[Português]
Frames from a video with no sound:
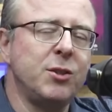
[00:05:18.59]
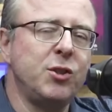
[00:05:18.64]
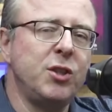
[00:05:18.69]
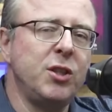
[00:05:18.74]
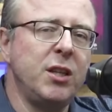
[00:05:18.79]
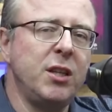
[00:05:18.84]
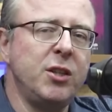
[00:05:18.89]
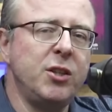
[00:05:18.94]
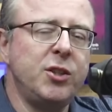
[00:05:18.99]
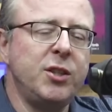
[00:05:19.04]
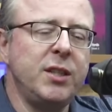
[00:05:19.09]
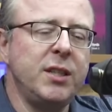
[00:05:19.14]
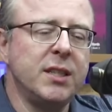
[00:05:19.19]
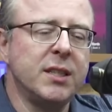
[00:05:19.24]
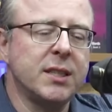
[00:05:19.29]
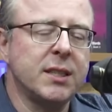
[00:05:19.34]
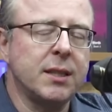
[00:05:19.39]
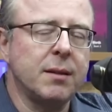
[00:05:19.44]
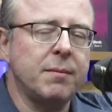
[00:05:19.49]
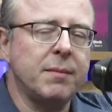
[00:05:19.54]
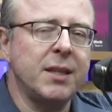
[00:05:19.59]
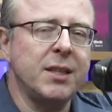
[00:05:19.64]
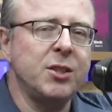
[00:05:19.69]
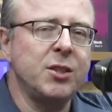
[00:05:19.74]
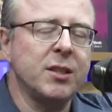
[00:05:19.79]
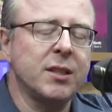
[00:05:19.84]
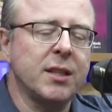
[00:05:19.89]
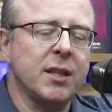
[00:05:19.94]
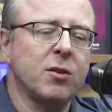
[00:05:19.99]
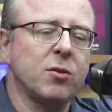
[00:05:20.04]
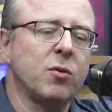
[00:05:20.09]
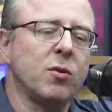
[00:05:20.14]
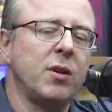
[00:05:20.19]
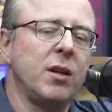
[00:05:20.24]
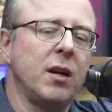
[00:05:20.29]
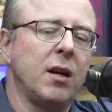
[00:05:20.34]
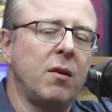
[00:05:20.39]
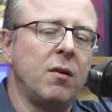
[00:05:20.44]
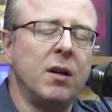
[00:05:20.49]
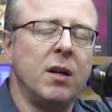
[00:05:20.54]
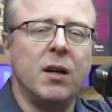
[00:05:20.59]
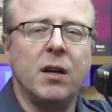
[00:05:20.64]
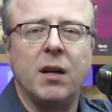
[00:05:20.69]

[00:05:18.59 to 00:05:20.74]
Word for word: dirigista, mais ditatorial.